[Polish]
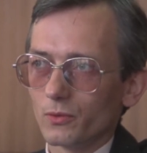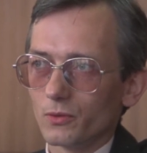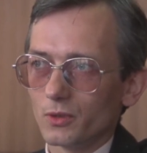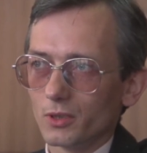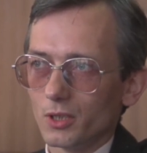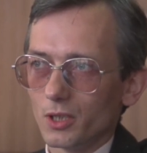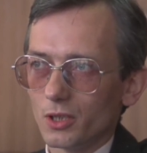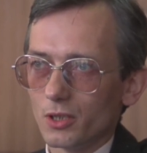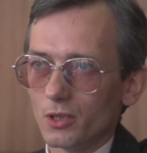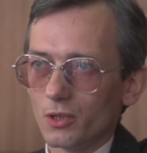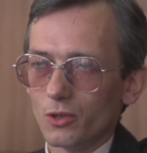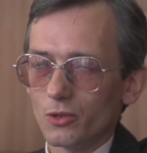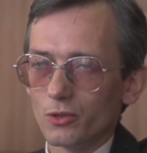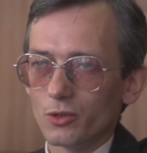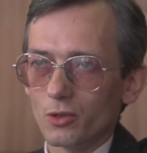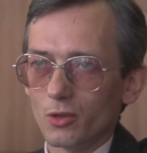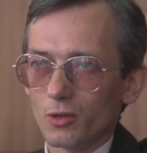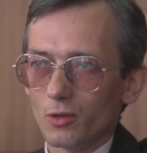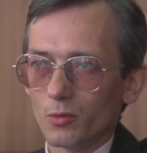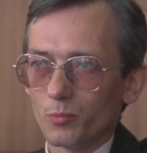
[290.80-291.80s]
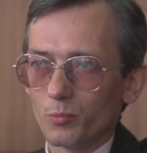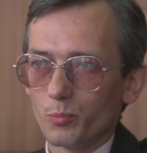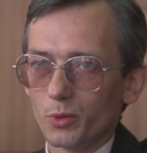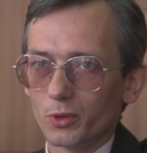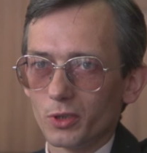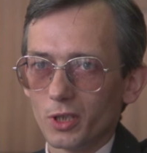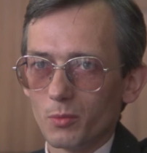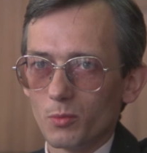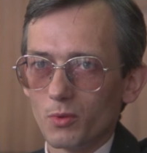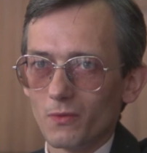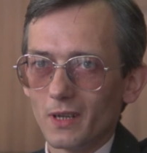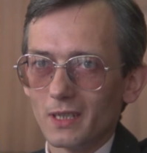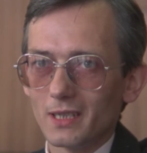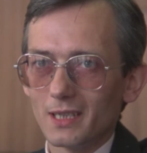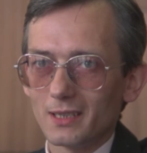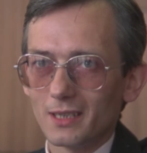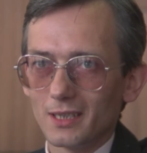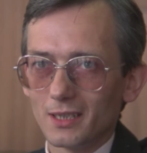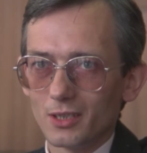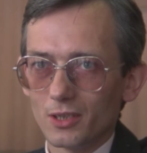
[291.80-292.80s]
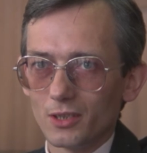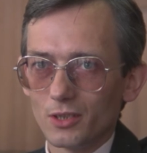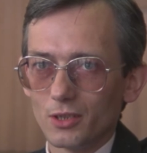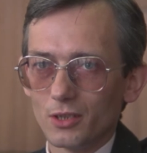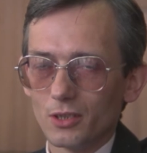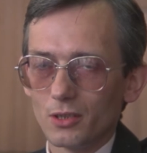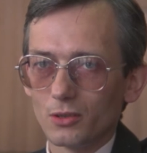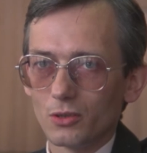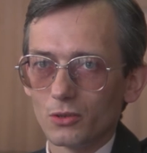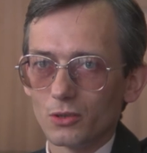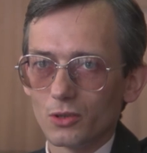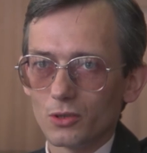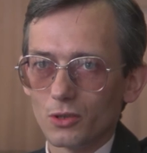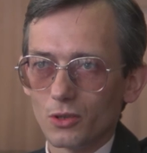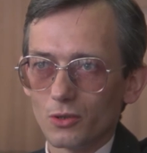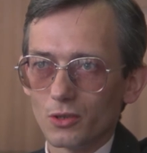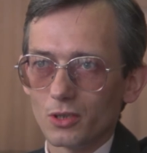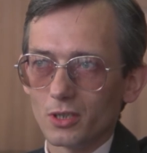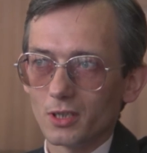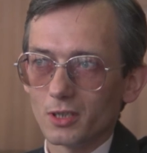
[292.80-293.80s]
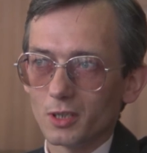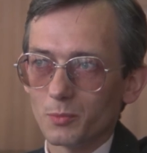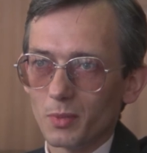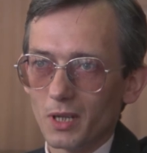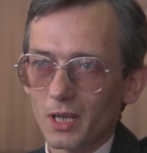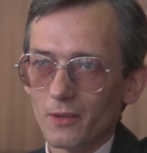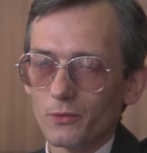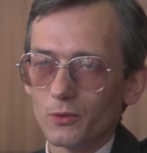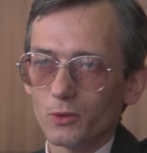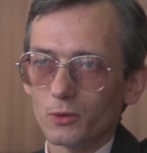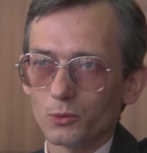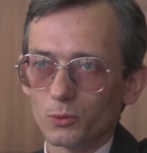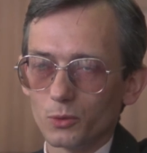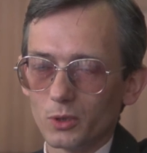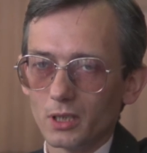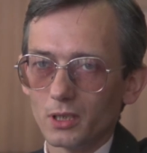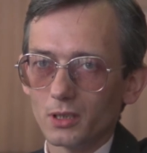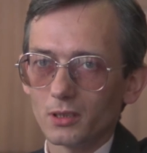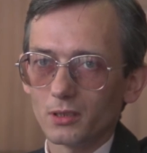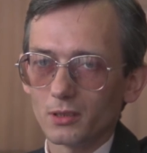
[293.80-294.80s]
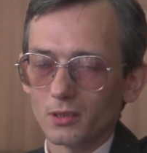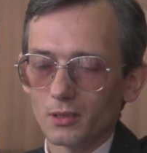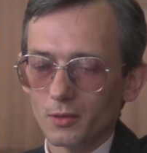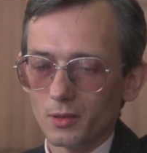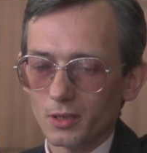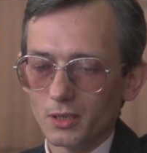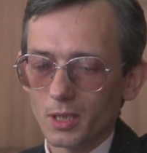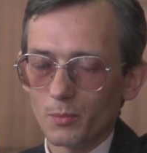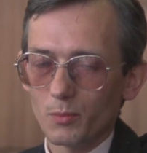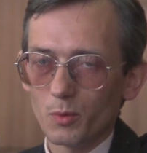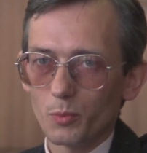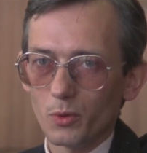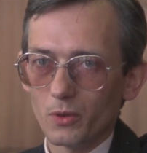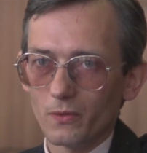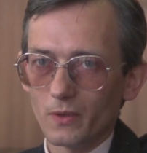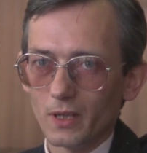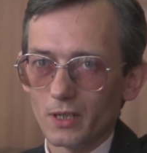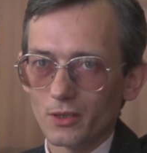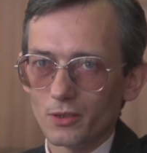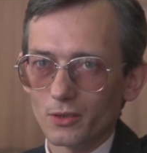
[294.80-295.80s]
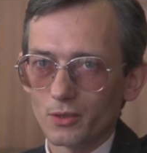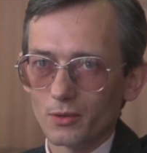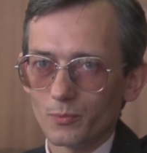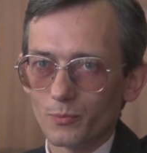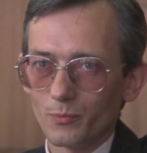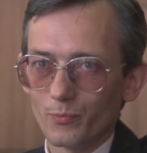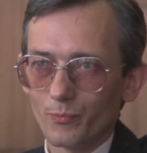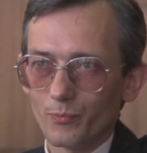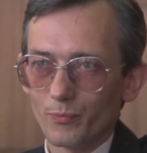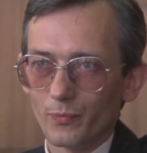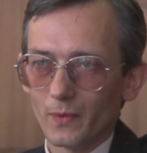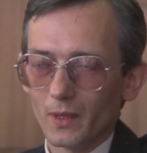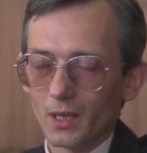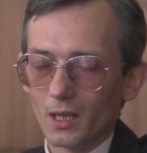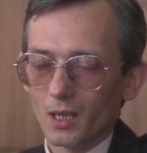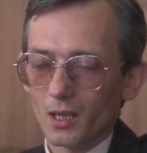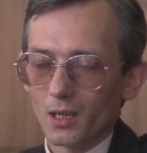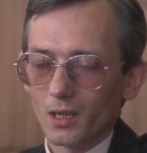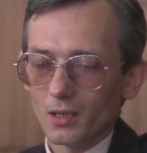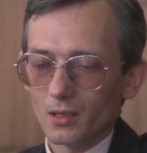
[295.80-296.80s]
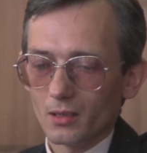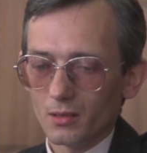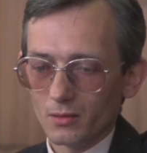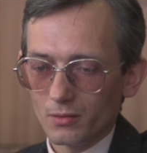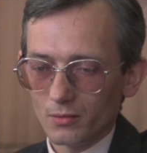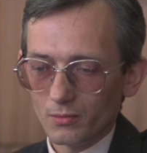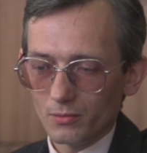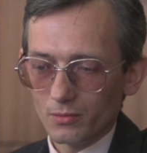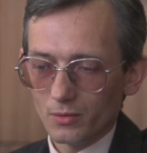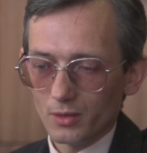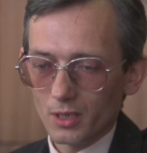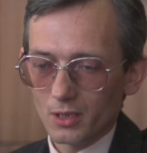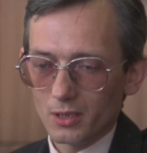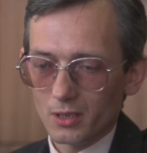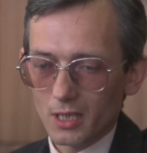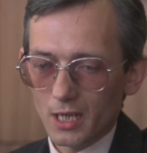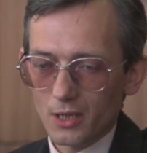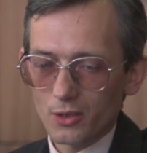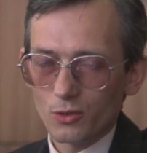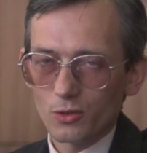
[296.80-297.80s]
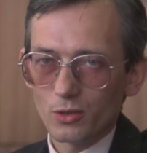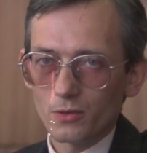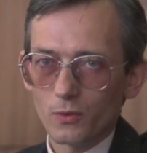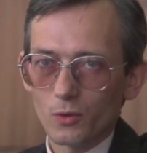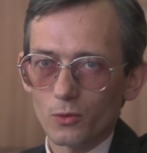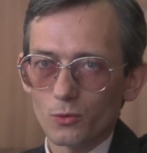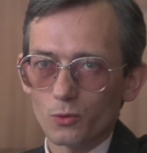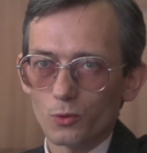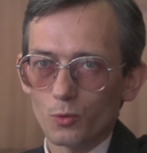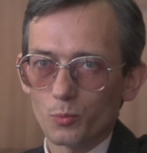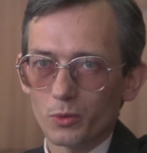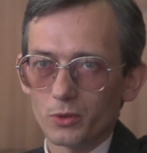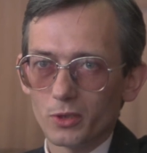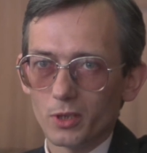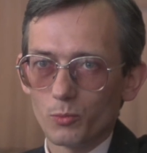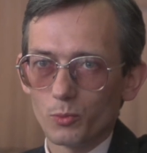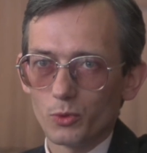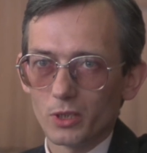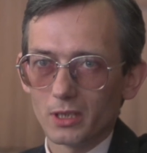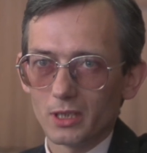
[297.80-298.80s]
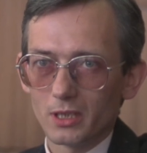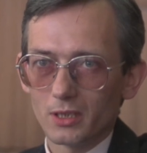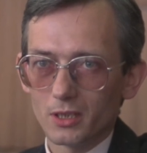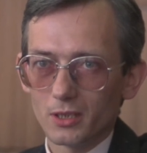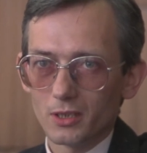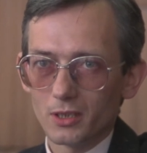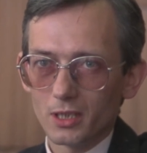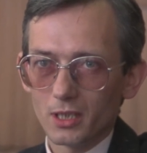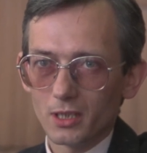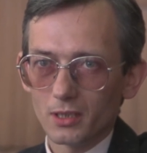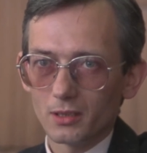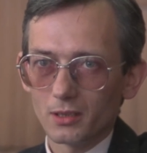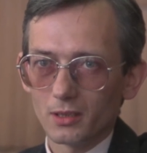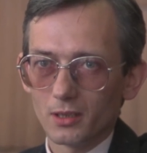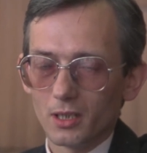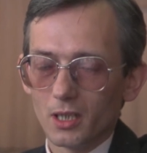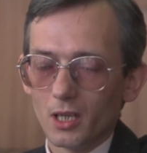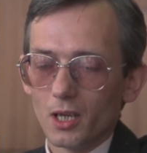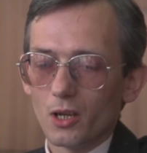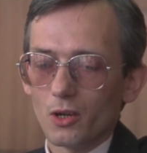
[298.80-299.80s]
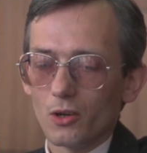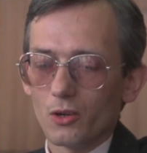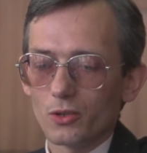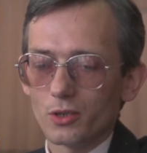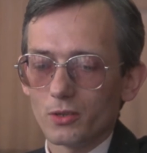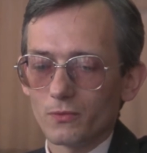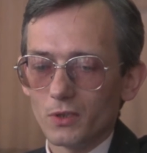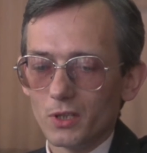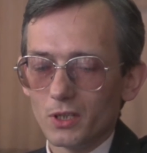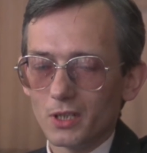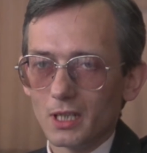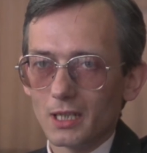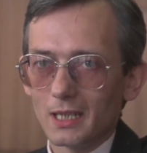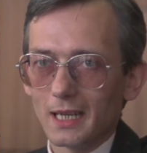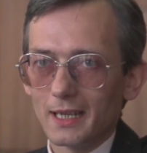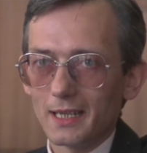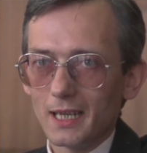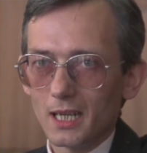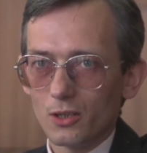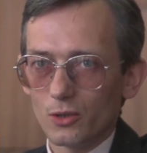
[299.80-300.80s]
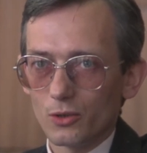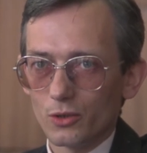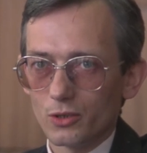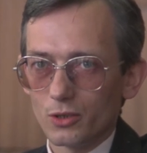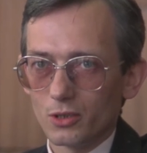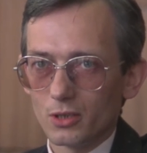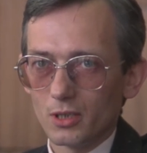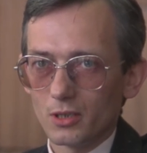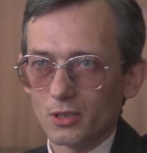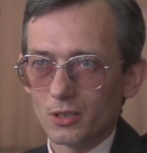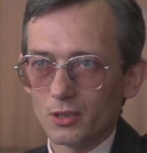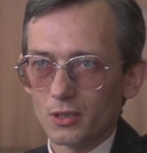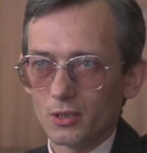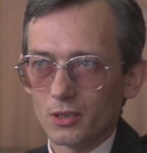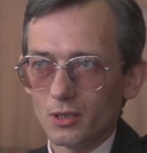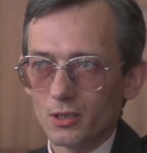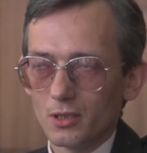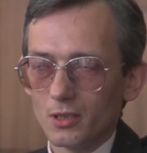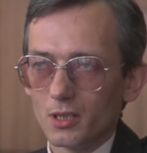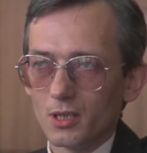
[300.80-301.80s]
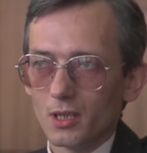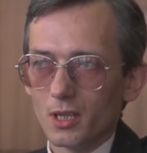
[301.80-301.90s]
jeśli chodzi o podejmowanie decyzji dotyczących spraw, które chcemy prowadzić. Y, jest zarząd związku, podejmuje decyzje. Oczywiście na jakość decyzji